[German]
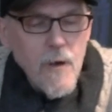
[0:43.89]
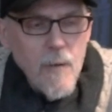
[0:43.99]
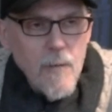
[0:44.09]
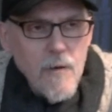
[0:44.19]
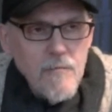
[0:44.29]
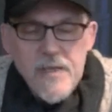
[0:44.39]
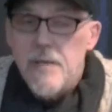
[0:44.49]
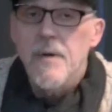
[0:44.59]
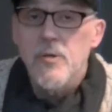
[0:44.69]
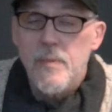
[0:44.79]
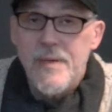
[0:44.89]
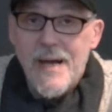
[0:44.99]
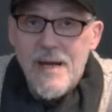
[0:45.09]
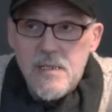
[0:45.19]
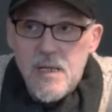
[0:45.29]
aber wenn ihr mal drüber
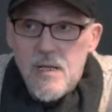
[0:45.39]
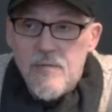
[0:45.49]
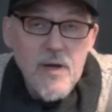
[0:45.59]
nachdenkt,